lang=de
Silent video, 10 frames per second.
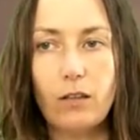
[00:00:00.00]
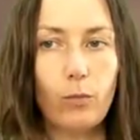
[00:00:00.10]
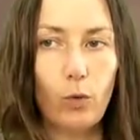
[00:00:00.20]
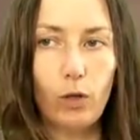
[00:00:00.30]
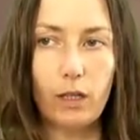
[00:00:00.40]
dritte
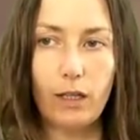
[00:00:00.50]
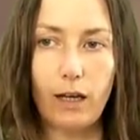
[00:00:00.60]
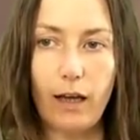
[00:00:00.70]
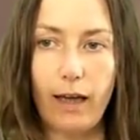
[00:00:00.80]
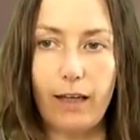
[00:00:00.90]

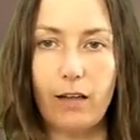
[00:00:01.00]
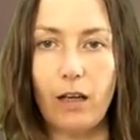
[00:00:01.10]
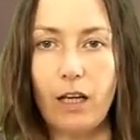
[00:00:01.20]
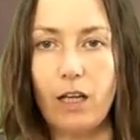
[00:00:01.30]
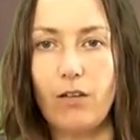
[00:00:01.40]
Möglichkeit
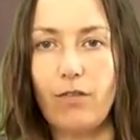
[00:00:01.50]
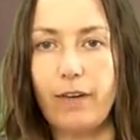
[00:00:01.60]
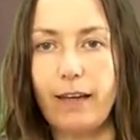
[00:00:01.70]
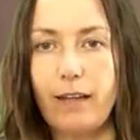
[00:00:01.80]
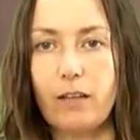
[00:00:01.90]

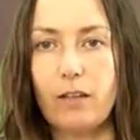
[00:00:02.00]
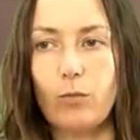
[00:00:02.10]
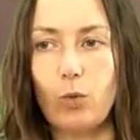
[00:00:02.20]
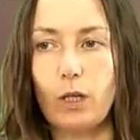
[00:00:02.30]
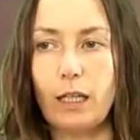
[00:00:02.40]

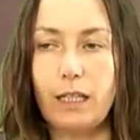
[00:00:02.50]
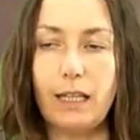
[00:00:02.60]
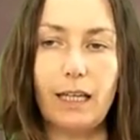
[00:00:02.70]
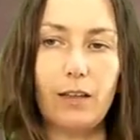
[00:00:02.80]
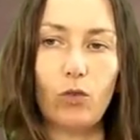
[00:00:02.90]
wäre,
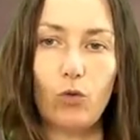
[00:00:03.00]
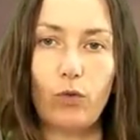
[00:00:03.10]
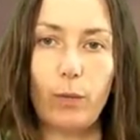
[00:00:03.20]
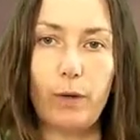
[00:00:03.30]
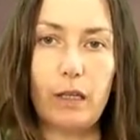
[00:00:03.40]
Modalitäten zu
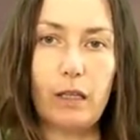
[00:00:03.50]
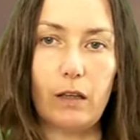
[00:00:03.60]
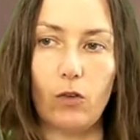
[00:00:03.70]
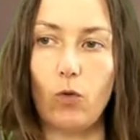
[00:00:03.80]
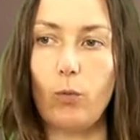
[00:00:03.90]

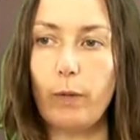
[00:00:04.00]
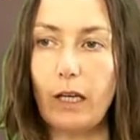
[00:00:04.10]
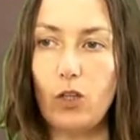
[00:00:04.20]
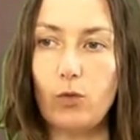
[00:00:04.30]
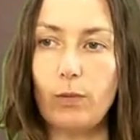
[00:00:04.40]
verbinden, zum
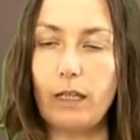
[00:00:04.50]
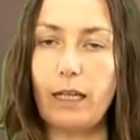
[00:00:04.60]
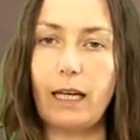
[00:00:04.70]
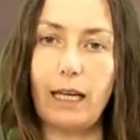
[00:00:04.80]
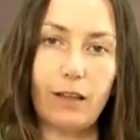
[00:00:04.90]

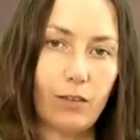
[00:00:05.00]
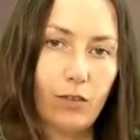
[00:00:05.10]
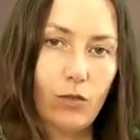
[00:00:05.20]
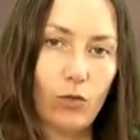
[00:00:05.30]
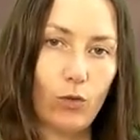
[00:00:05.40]
Beispiel
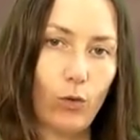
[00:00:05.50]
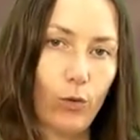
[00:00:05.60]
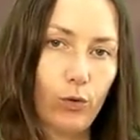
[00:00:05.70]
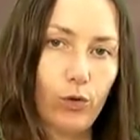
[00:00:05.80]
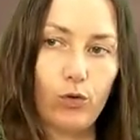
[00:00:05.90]
Gesten
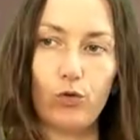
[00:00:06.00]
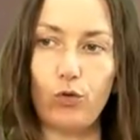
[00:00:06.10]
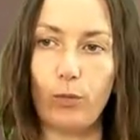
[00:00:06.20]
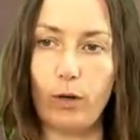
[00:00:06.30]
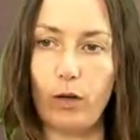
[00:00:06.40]
und
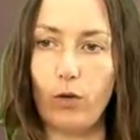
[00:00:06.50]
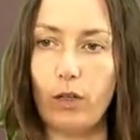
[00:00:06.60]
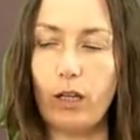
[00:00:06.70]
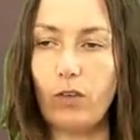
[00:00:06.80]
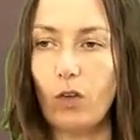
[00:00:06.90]
Stimme.
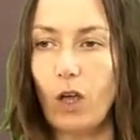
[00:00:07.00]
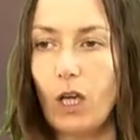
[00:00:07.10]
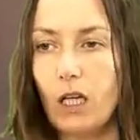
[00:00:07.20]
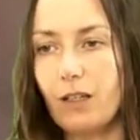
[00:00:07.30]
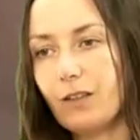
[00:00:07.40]
Und das,
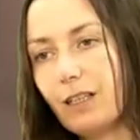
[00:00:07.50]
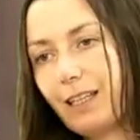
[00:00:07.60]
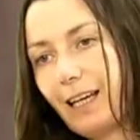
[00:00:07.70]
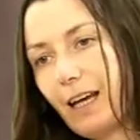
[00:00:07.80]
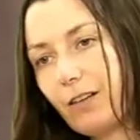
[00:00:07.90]
diese
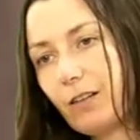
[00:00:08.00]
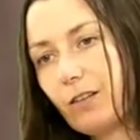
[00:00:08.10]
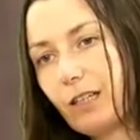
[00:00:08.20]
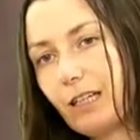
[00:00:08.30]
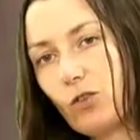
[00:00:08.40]
Idee
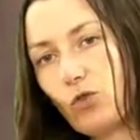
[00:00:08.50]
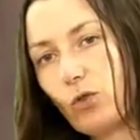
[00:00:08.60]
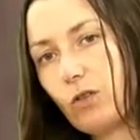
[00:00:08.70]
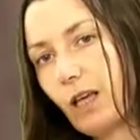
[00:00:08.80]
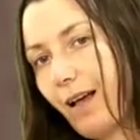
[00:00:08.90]
existiert
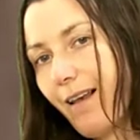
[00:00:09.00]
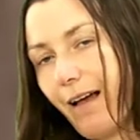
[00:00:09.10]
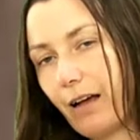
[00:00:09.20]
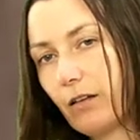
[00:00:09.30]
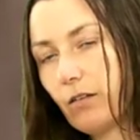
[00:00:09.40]
schon sehr
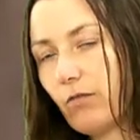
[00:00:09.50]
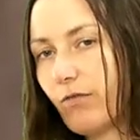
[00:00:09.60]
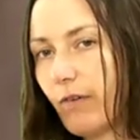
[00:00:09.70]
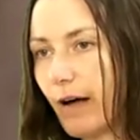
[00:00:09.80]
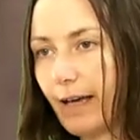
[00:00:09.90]
lange,
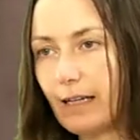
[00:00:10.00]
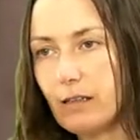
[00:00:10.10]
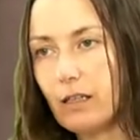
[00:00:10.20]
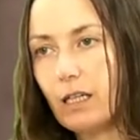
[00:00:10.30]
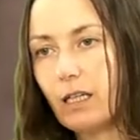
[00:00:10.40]

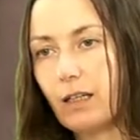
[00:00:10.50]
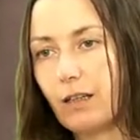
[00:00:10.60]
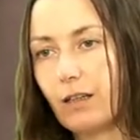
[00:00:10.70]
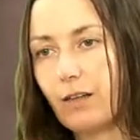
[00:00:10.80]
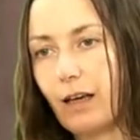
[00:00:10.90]
weil
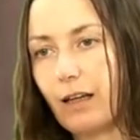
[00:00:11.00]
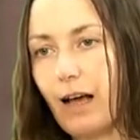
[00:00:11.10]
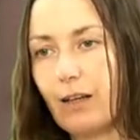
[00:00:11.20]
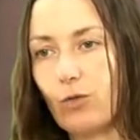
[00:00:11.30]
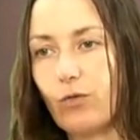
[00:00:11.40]
das ja
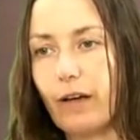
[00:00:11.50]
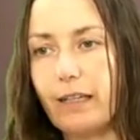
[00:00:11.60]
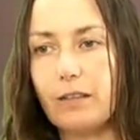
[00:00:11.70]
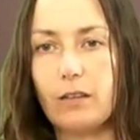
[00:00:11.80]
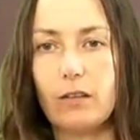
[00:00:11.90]
eine Art und
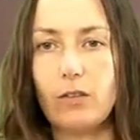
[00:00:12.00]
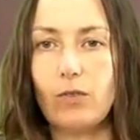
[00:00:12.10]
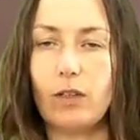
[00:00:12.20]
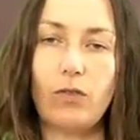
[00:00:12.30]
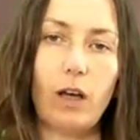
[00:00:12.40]
Weise
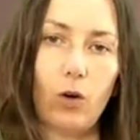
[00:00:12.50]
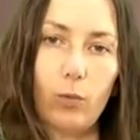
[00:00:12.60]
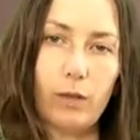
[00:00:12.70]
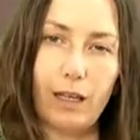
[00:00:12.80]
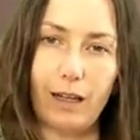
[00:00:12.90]
ist, wie wir
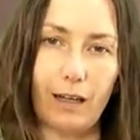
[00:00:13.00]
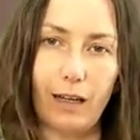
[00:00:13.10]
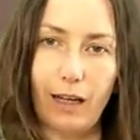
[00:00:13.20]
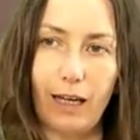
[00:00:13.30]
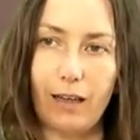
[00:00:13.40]
auch
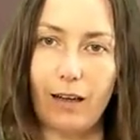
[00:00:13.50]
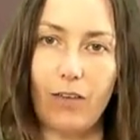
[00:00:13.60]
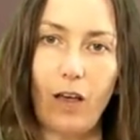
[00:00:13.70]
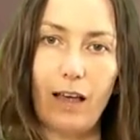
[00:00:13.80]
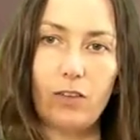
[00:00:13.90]
miteinander reden.
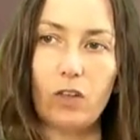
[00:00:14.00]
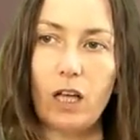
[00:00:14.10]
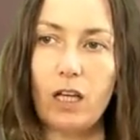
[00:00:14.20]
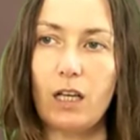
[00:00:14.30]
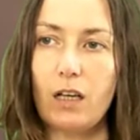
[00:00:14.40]
Das heißt,